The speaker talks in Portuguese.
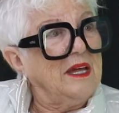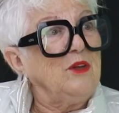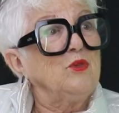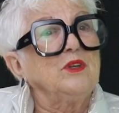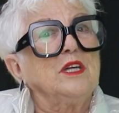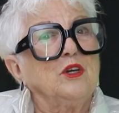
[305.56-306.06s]
E
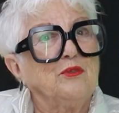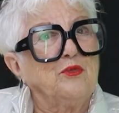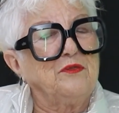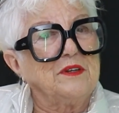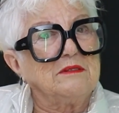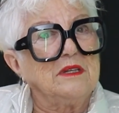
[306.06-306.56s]
aí o que, que eu
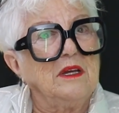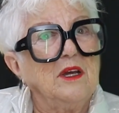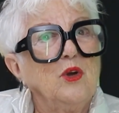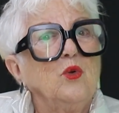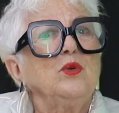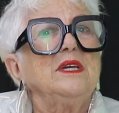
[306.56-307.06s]
fui
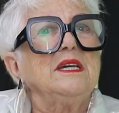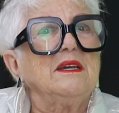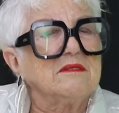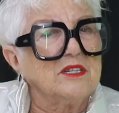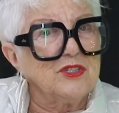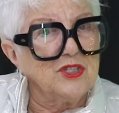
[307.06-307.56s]
fazer? O que, que
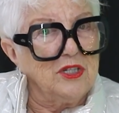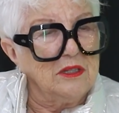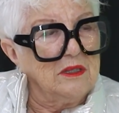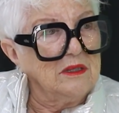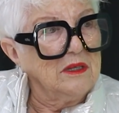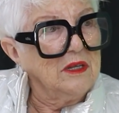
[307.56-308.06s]
é ser
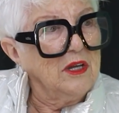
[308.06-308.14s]
chique?